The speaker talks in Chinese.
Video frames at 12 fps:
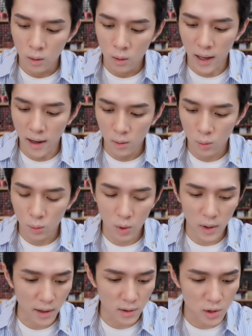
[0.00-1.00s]
来，
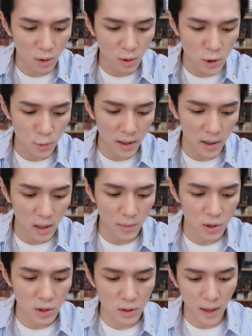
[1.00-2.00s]
我两只都在嘴巴上给你
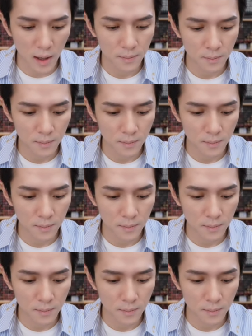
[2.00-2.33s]
们试吧。